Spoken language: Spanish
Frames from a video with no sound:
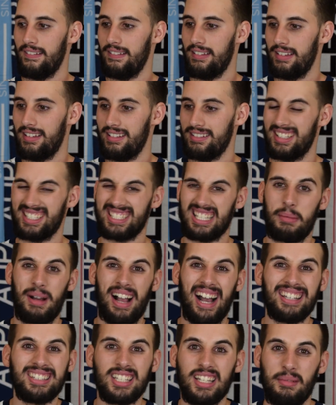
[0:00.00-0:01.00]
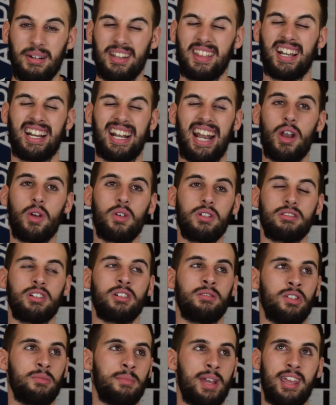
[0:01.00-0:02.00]
eh, extravagante, me parece raro,
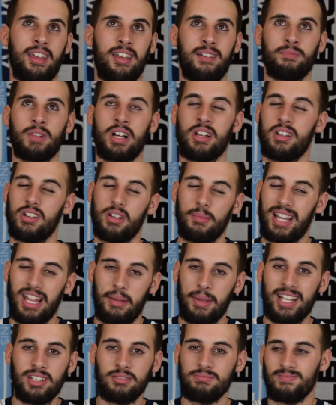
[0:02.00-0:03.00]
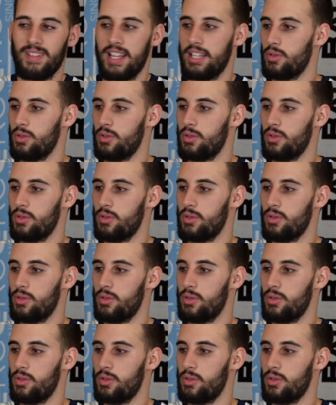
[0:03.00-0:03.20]
no, no, me, me queda bien.